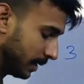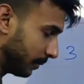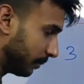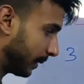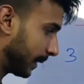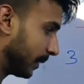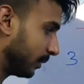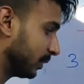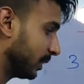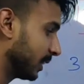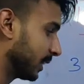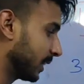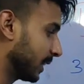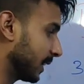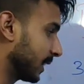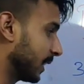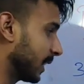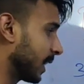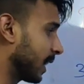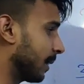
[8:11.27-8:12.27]
प्रावधान किया
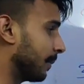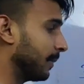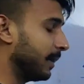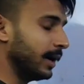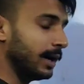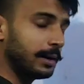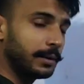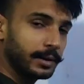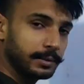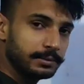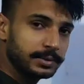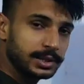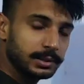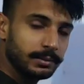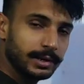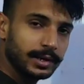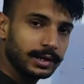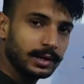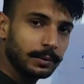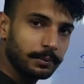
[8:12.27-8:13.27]
गया कि आप आराम से
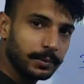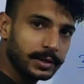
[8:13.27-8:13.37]
बैठ के